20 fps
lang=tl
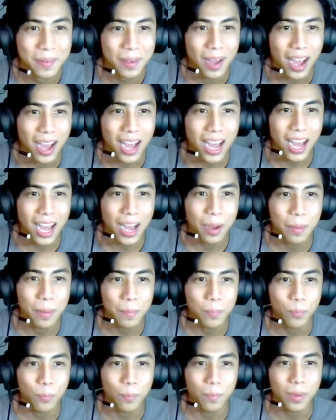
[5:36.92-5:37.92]
Ah, uh,
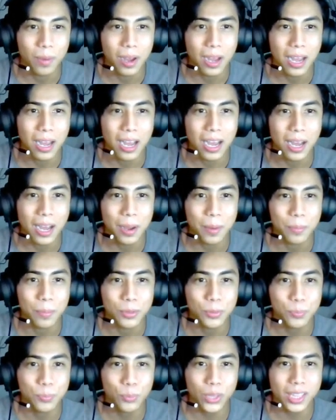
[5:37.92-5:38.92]
ah, uh,
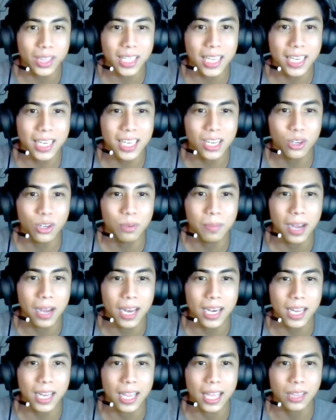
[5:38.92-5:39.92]
yung pet kanina
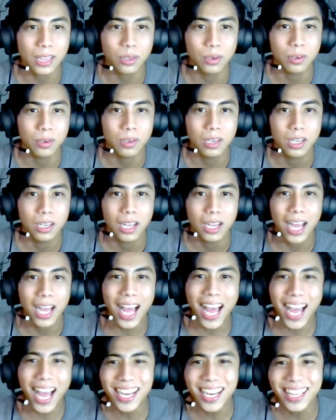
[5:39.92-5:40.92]
gumana eh. Ito.
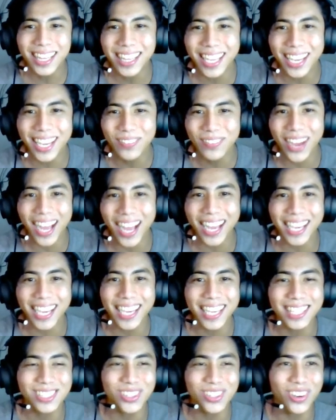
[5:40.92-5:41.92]
Andy,
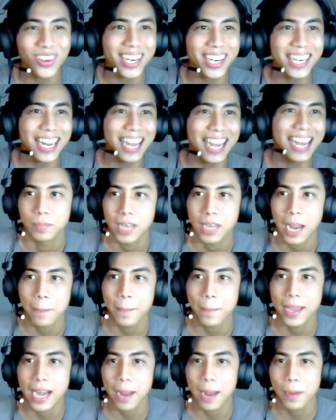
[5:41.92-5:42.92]
bakit? Sorry na.
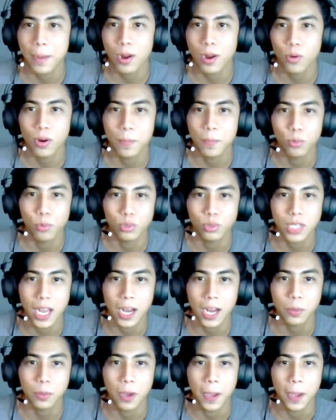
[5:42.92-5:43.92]
Napahirapan ako ng pusa na
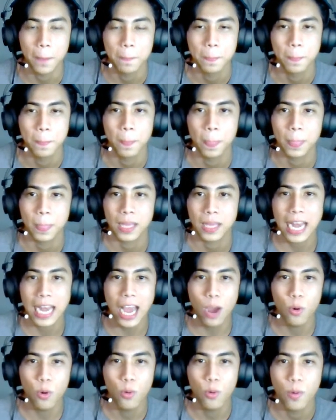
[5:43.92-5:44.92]
to ha. Ah.
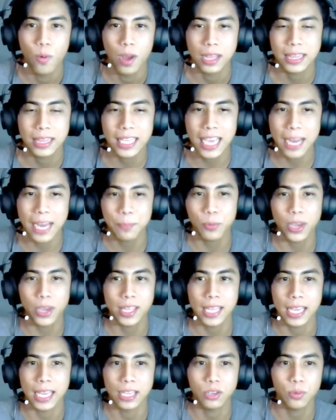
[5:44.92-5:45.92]
Galaw! Hindi yan
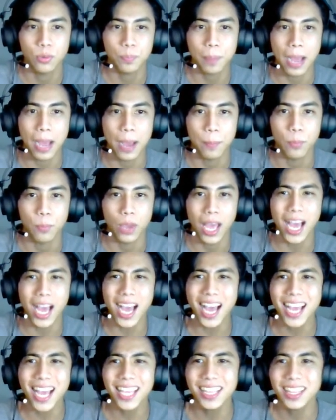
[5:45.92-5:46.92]
pwede. Yung paa.
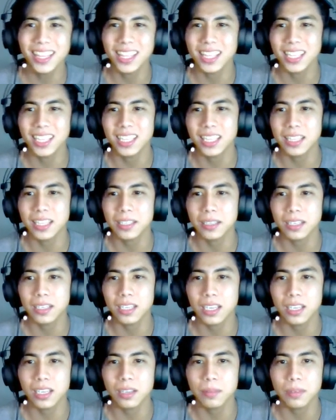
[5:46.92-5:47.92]
Ay!
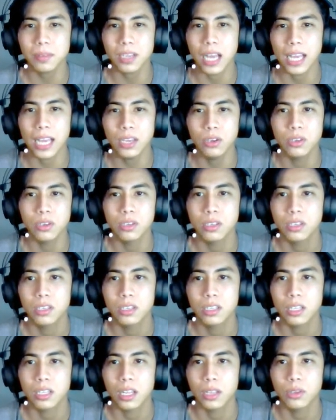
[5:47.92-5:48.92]
Ayun.
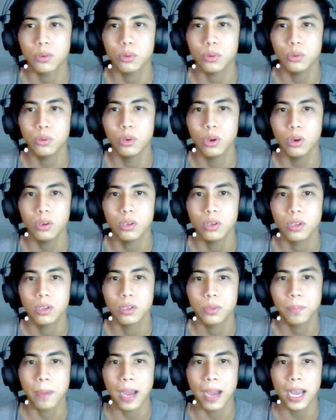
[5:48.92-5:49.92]
Yung ulo.
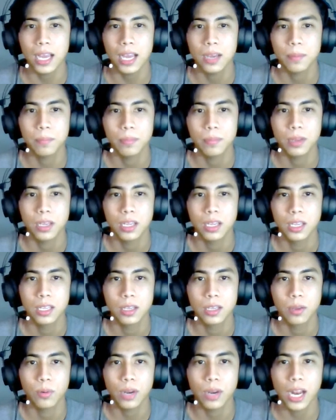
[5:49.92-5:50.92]
Yung paa.
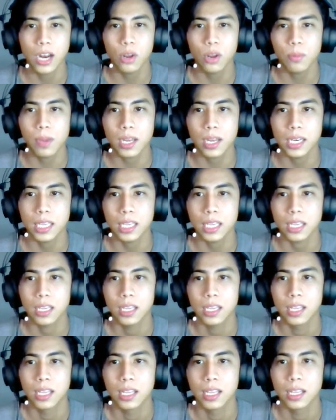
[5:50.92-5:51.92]
Wala na akong maklik.
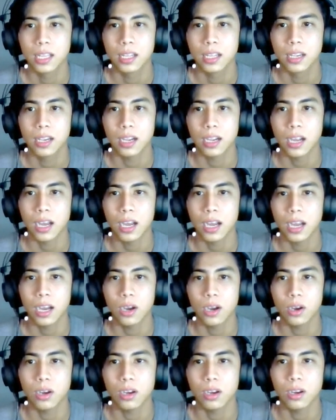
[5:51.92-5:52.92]
Ah, uh,
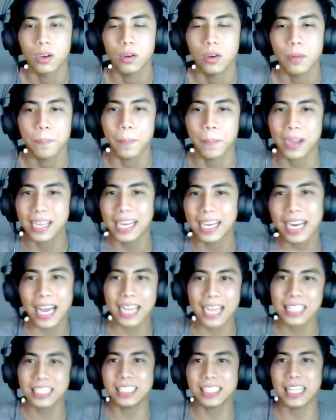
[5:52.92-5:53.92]
pagka
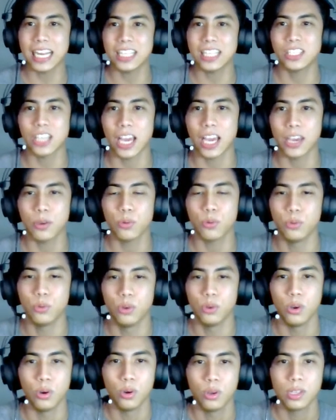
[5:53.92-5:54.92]
na-stretch siya yung
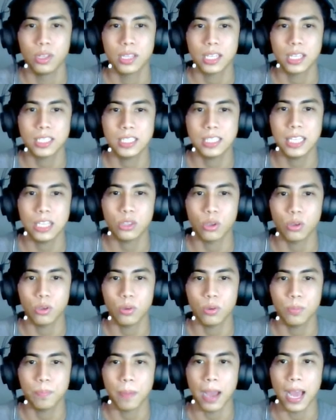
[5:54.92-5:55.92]
ulo. Tapos dito
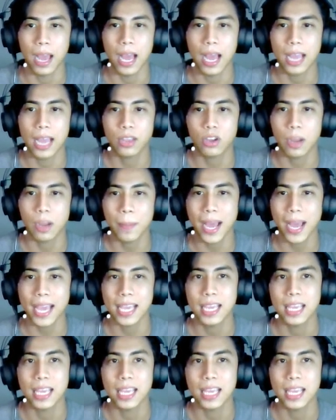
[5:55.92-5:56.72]
yung, pa ay, yung kamay.